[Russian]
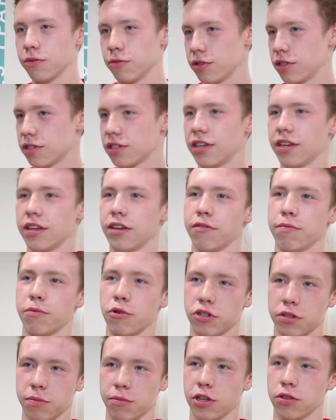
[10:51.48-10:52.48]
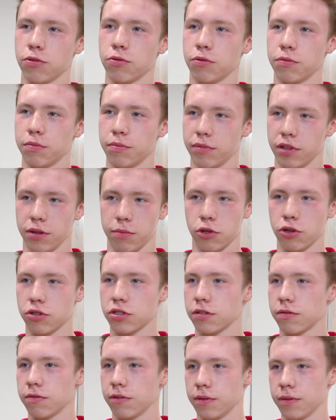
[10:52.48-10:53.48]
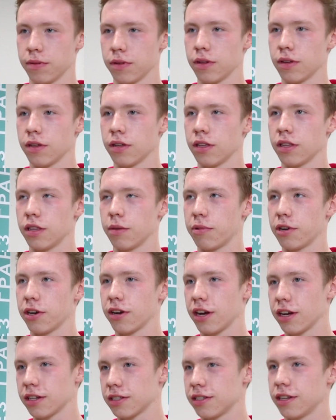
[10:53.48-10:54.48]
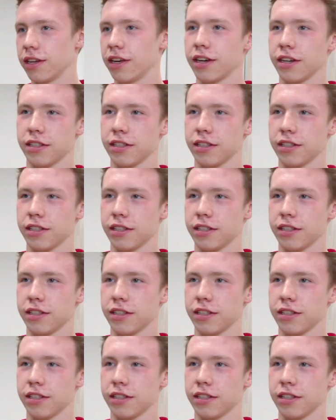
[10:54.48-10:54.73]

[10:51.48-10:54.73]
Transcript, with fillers: У нас в прошлом году было множество Например, акция